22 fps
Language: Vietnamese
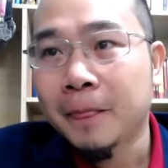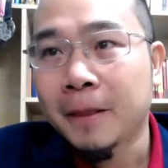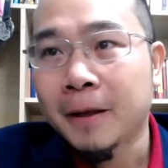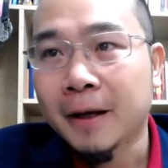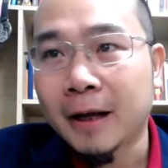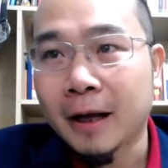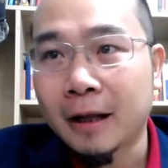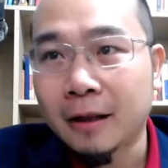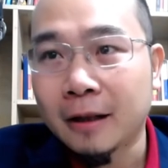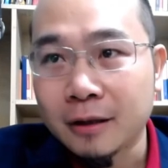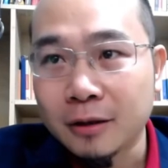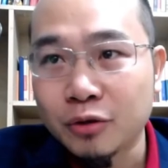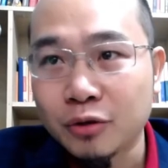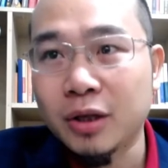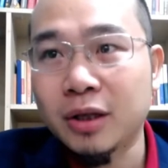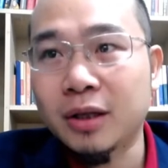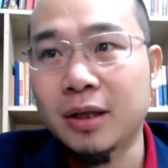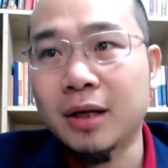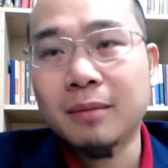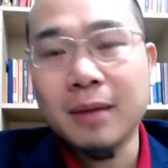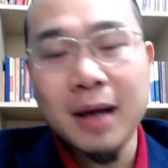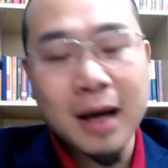Cái tư duy
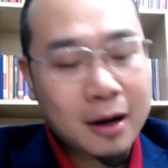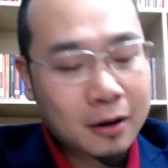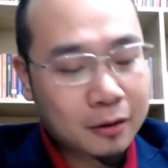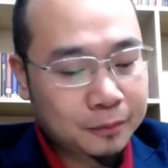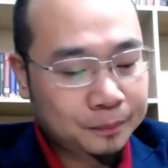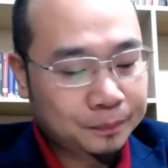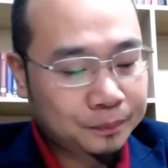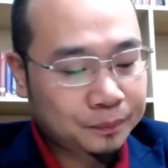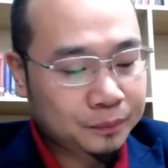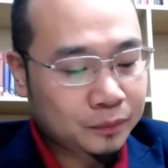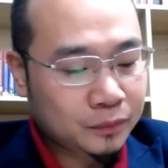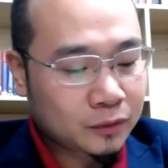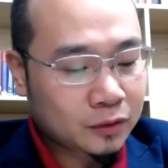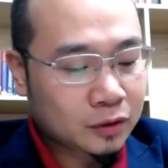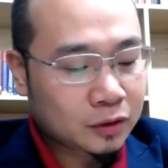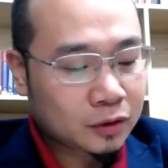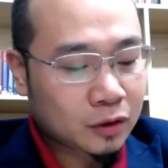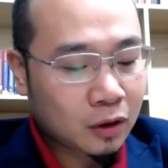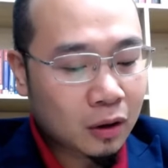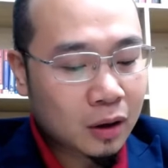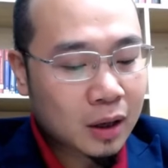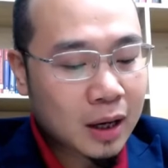tiếp theo
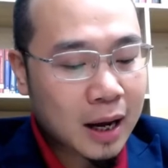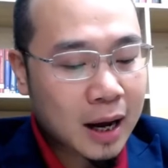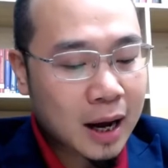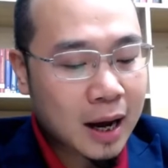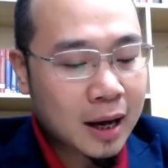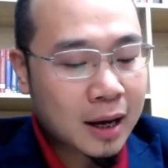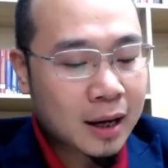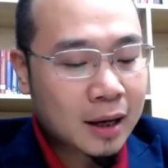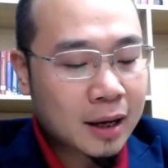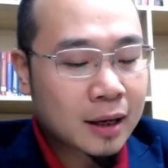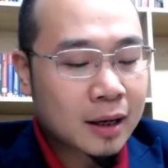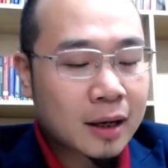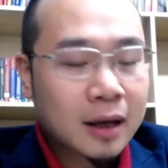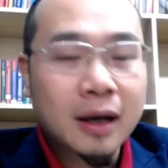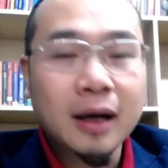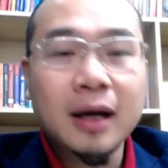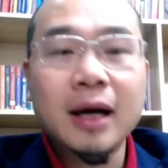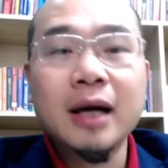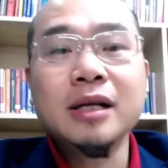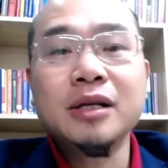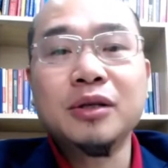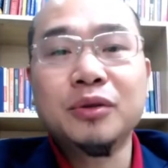đó là
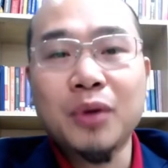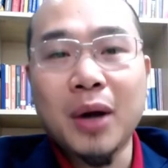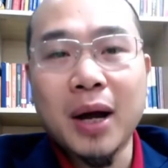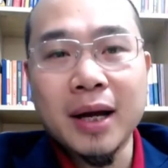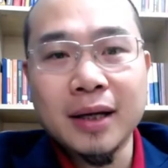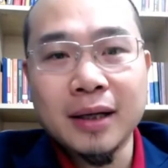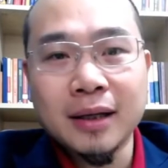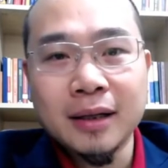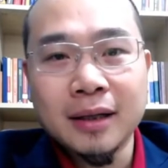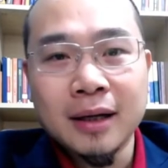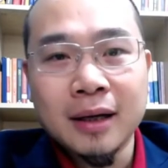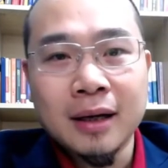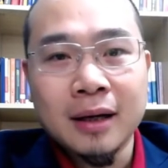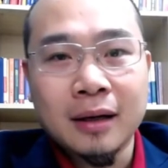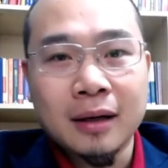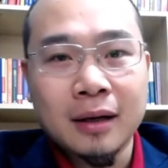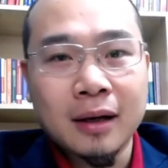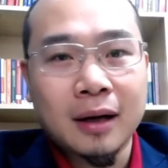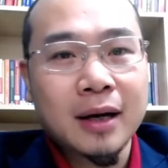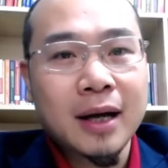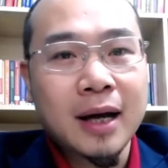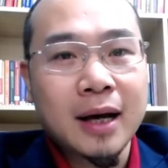kinh doanh
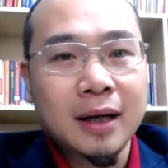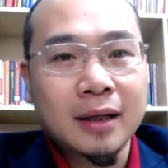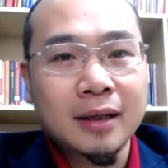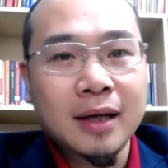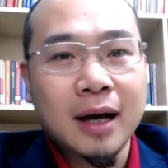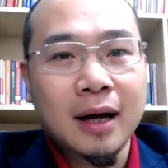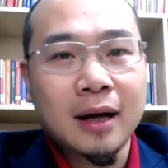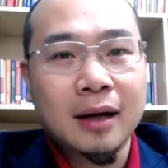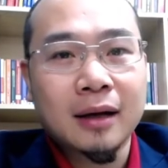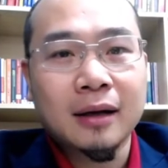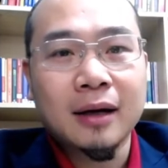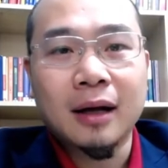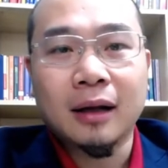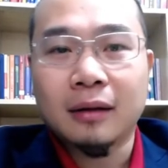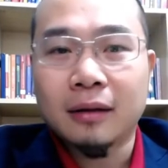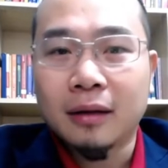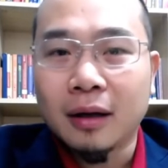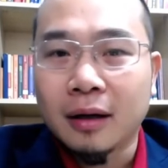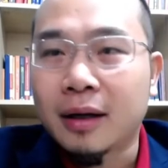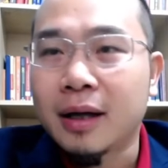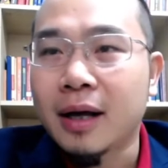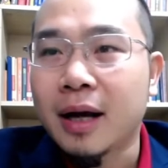là để gì ạ? Để
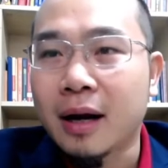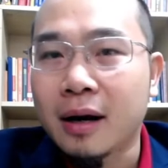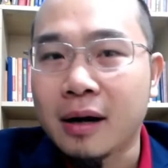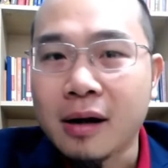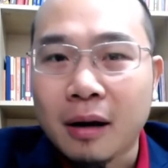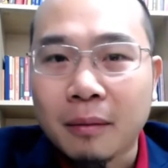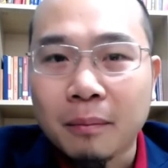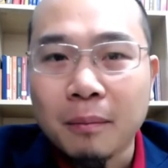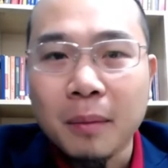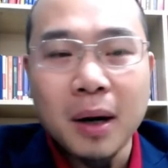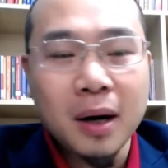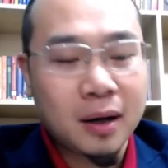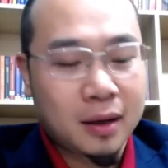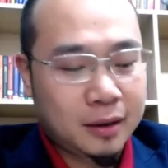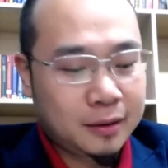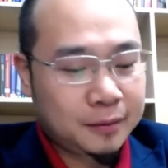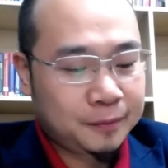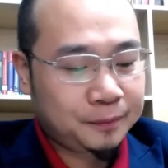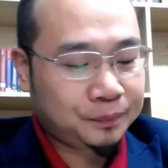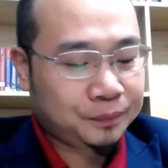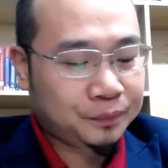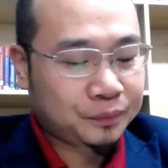thực hiện ước mơ.
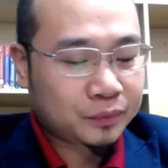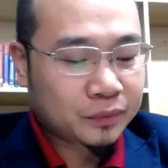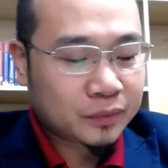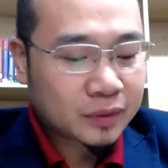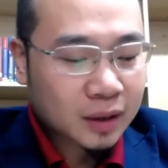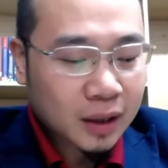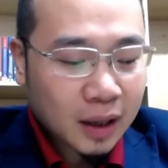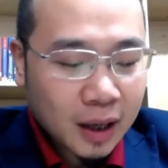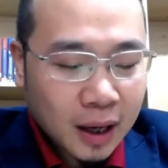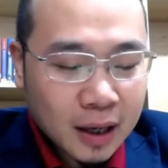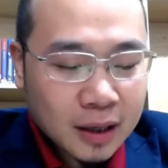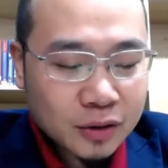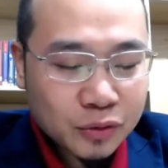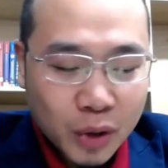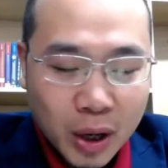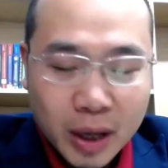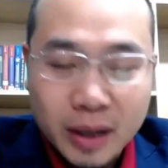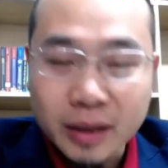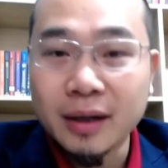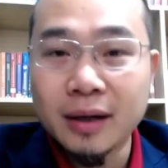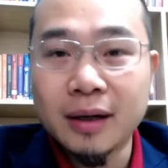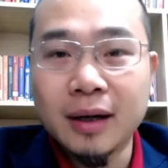Kinh
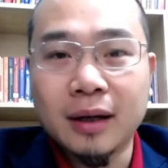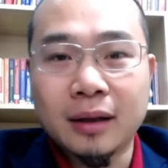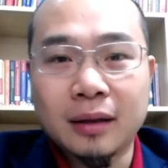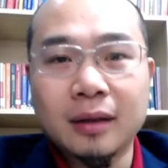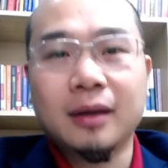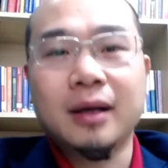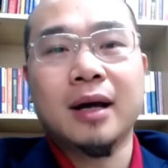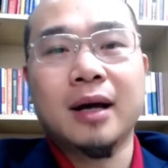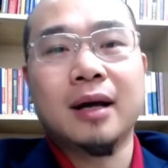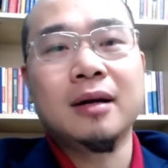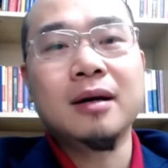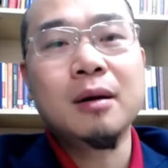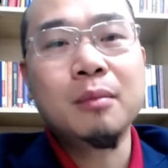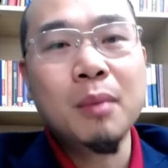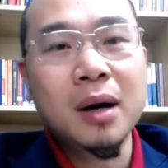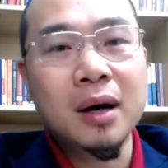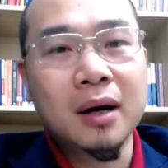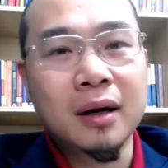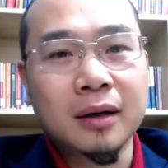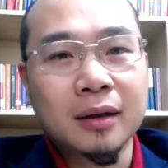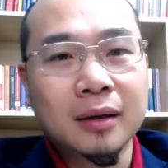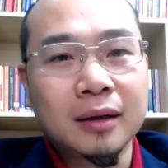doanh là để thực hiện ước
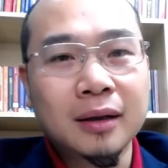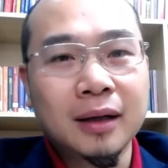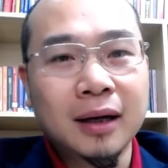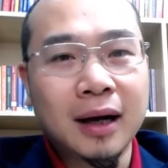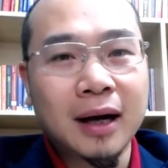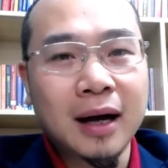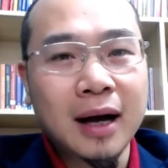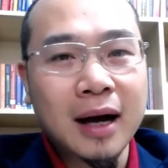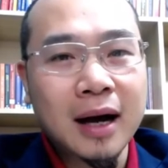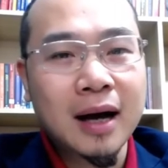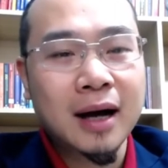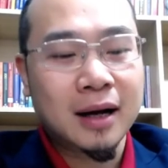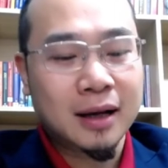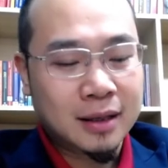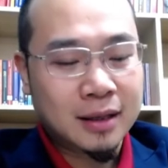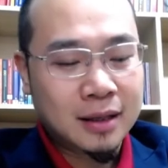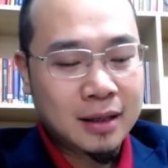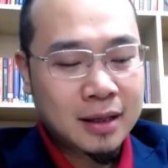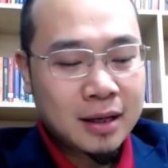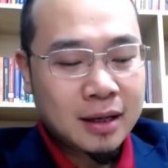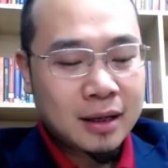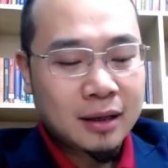mơ. À,
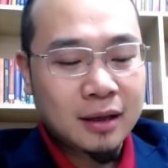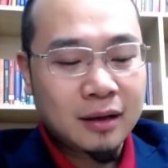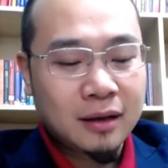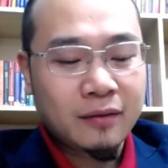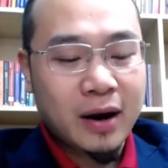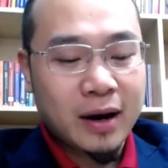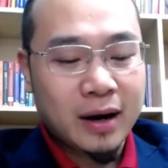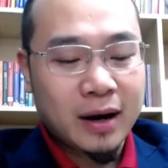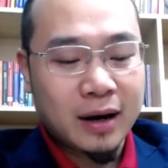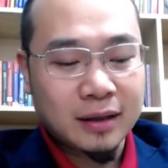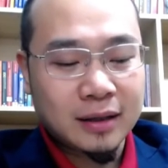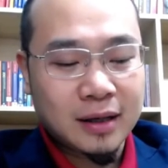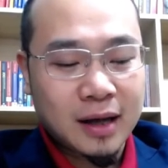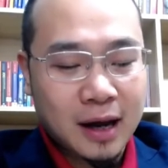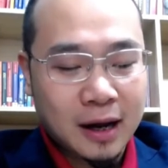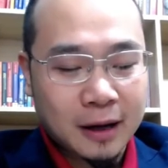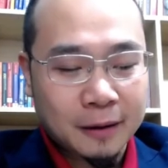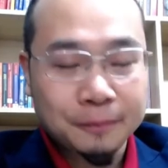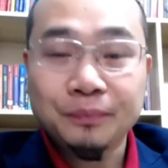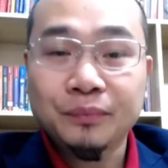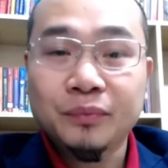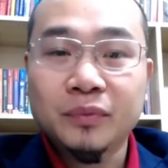như vậy là gì ạ?
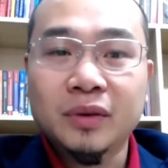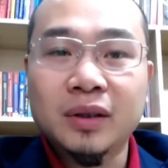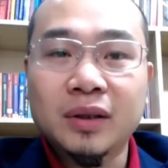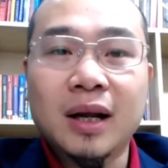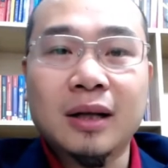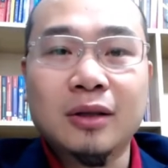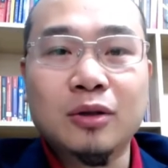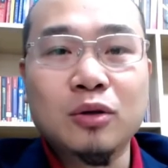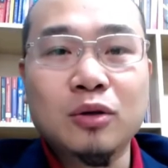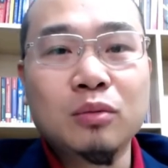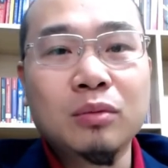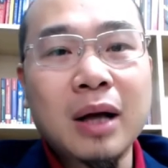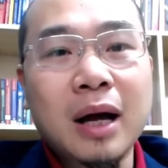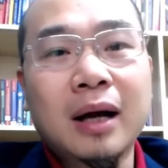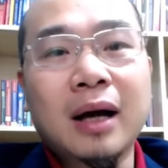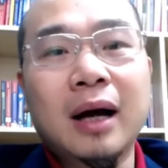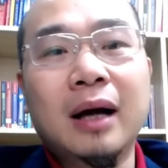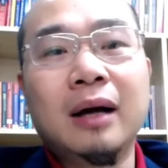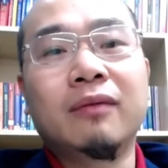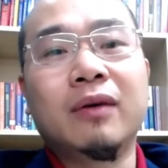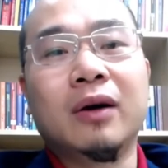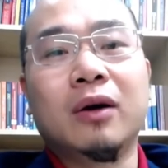Là chúng ta
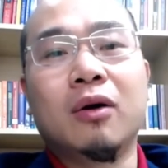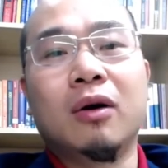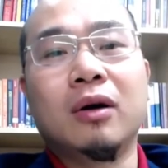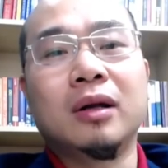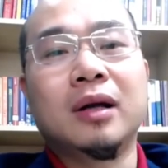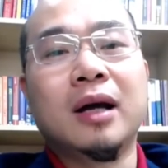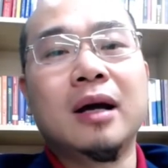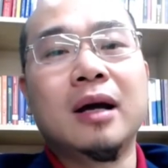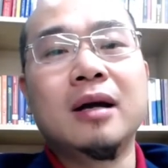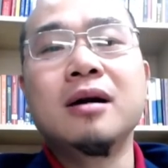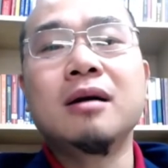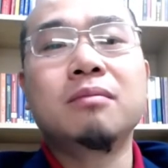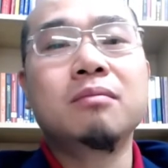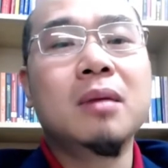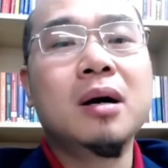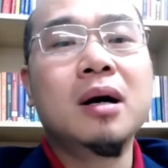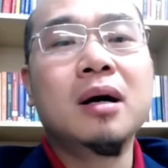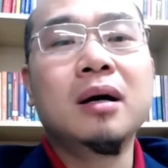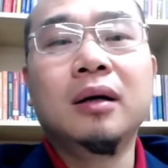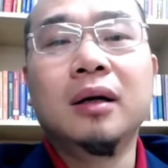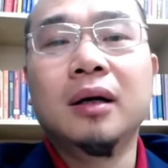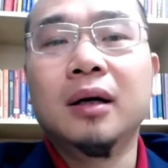cần phải có những cái ước
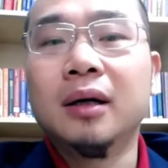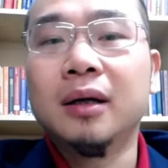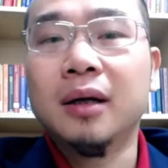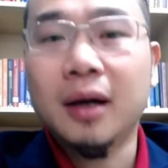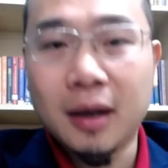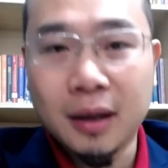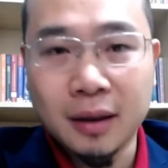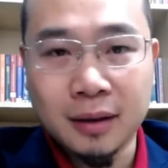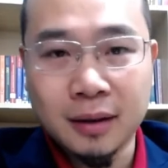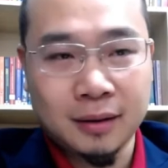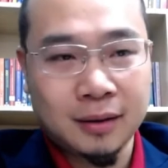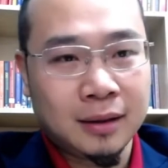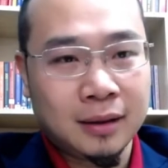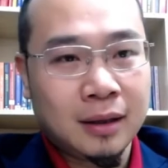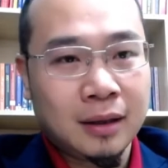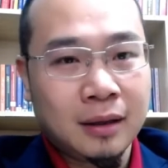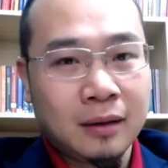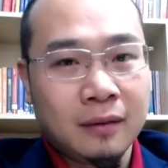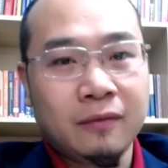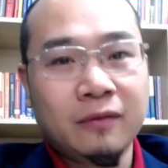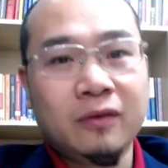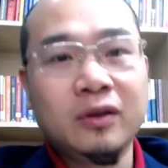mơ lớn hơn.
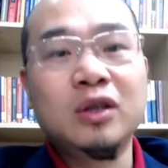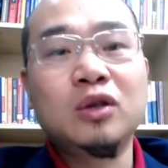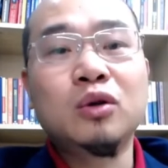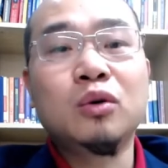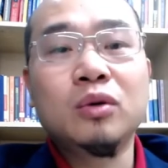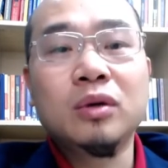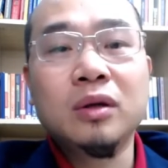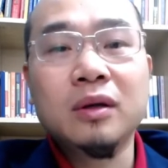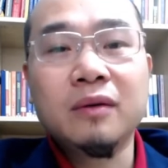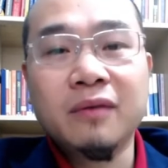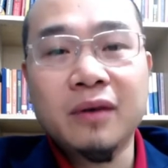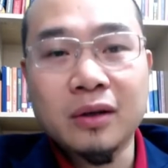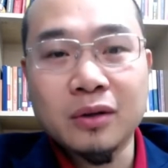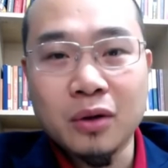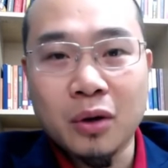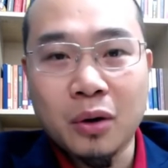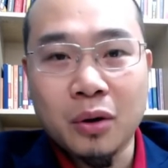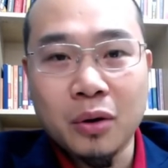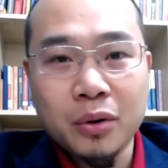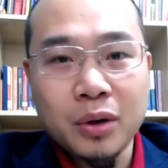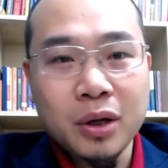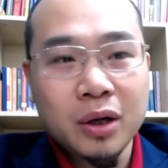Ví dụ như vừa
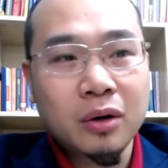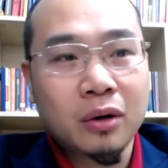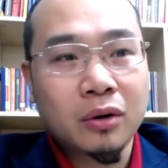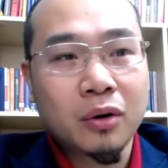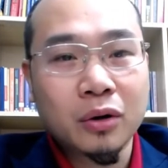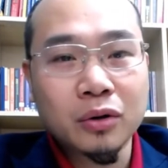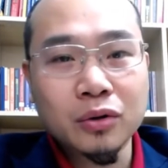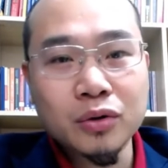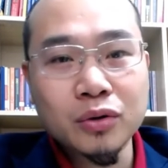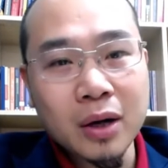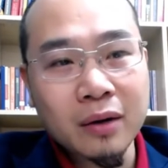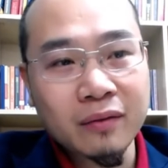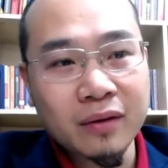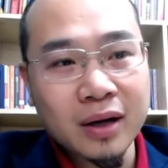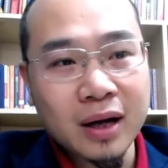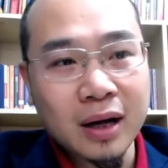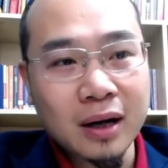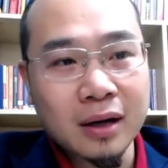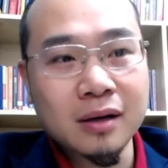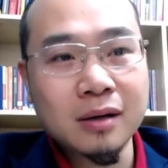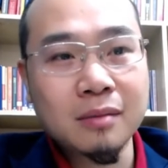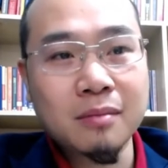rồi Huy có nói chuyện với
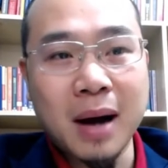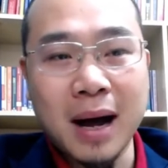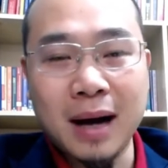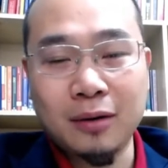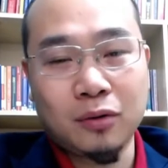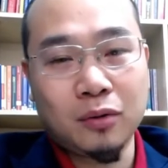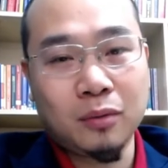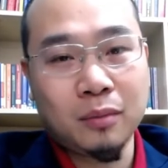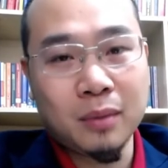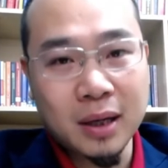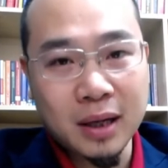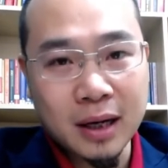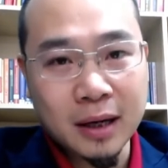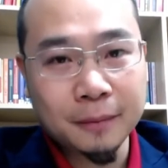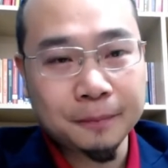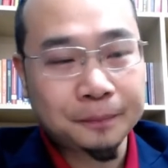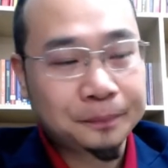cả người bạn của mình ấy.